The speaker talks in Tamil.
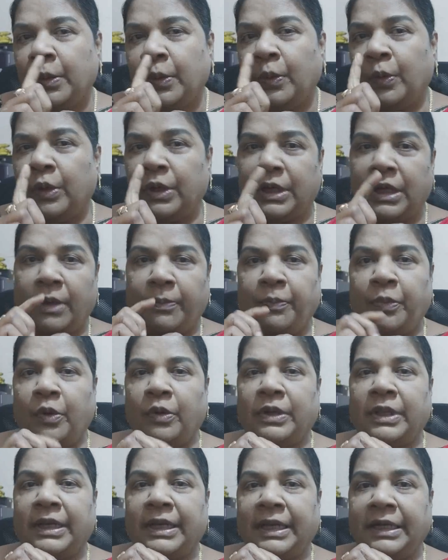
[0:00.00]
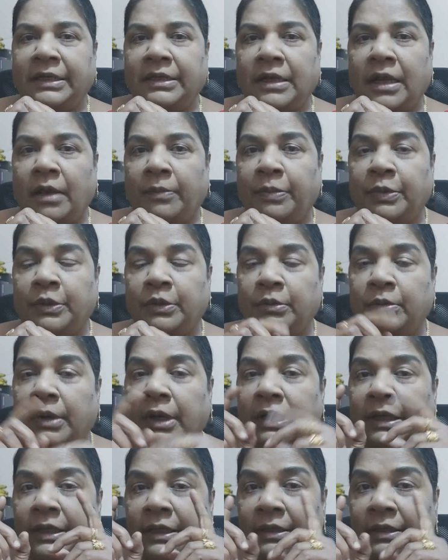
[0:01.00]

ஒரு கப்போட ரேட் நாற்பது ரூபா